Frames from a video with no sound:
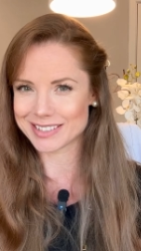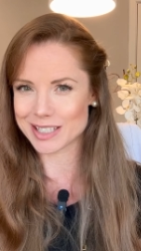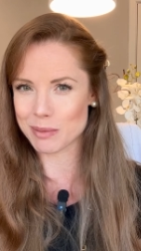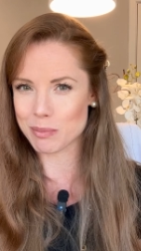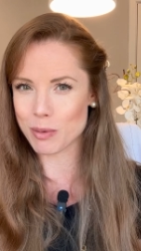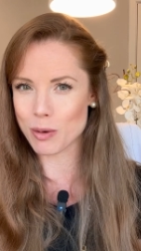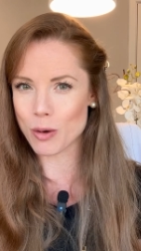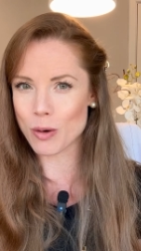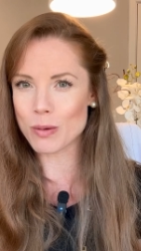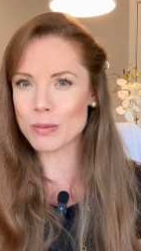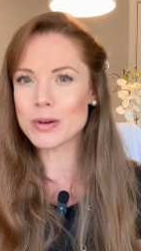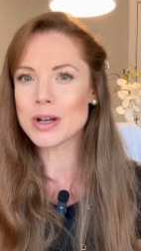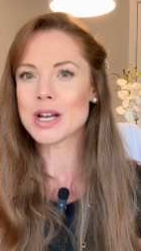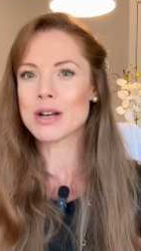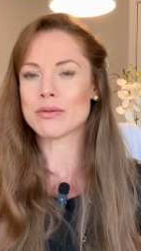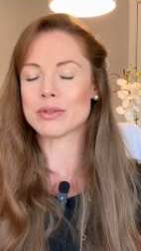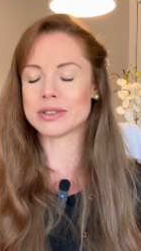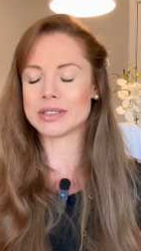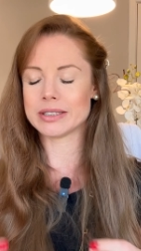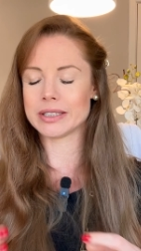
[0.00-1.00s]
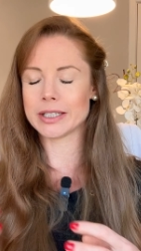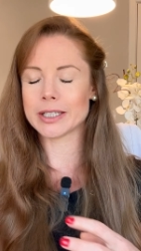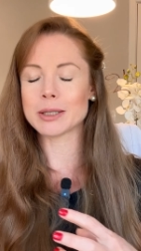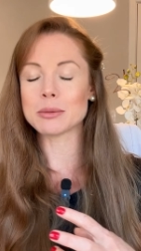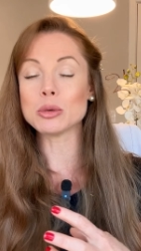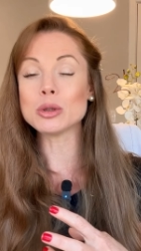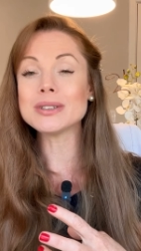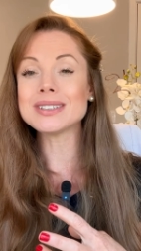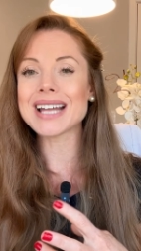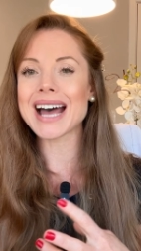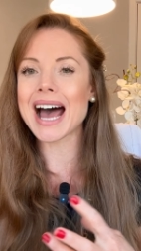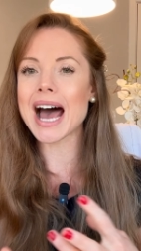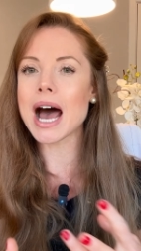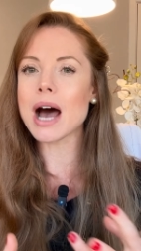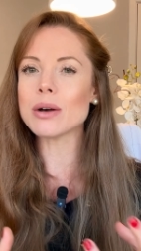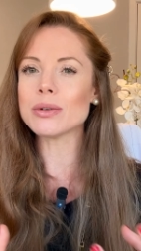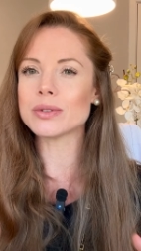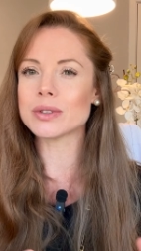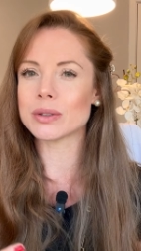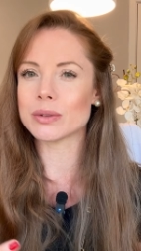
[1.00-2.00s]
tá bom? Você tem que
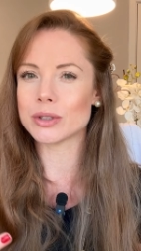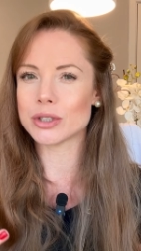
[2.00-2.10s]
mudar o seu